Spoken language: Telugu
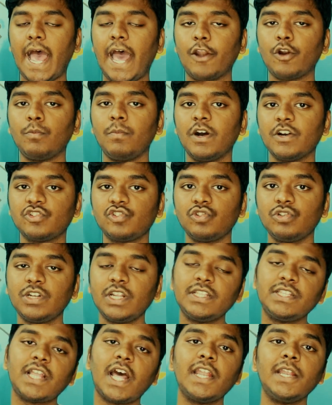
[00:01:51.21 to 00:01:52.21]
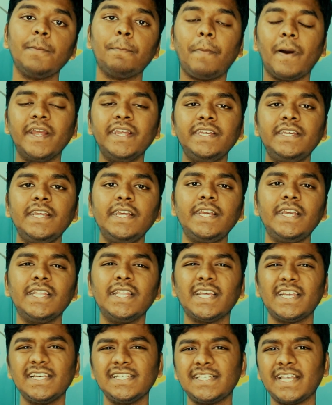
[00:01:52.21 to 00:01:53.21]
ఆరో మార్క్స్ ఉంటాయి దాన్ని పైకి
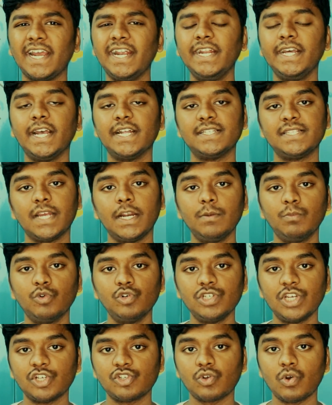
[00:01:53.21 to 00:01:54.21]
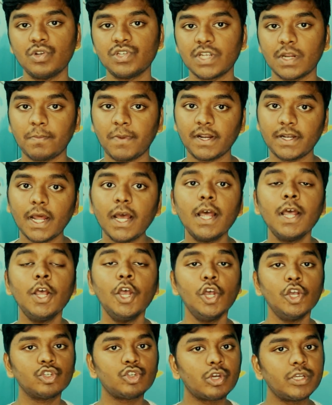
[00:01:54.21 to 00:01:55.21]
కిందకి సైడ్కి అటు సైడ్ మూవ్ చేసుకోవచ్చు అనమాట
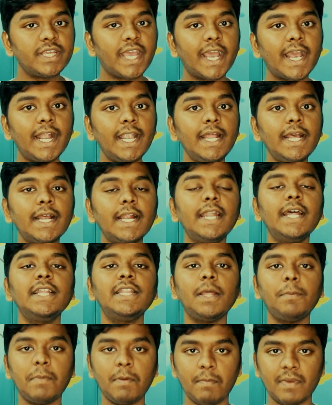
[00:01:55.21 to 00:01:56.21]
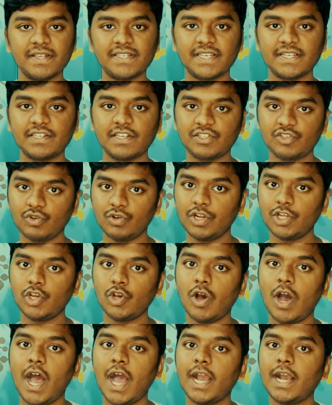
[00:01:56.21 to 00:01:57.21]
సో ఎక్కడెక్కడైతే మీ మెసేజెస్
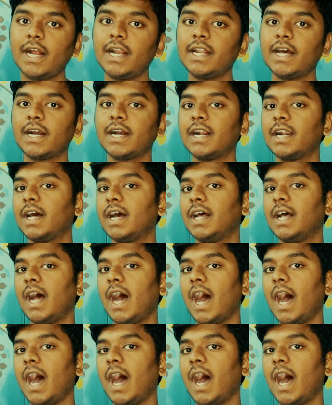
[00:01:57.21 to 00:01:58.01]
ఉన్నాయో అక్కడక్కడ